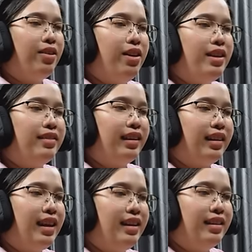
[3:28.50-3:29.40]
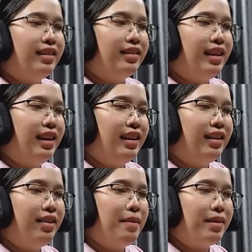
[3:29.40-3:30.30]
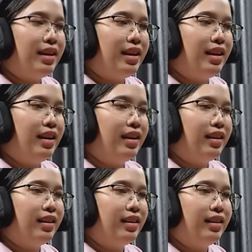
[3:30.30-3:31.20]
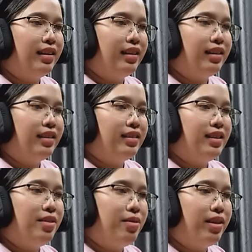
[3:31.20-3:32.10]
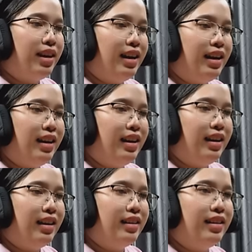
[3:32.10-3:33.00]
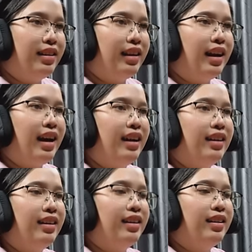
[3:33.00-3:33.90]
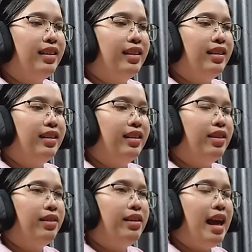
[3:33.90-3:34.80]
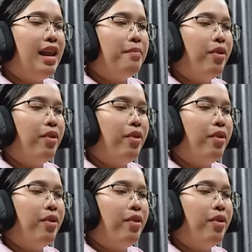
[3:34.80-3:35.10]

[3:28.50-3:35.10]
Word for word: ขออีกสักทีหนึ่งสิเราได้มากี่จีโอดหน้าหนึ่งค่ะได้ได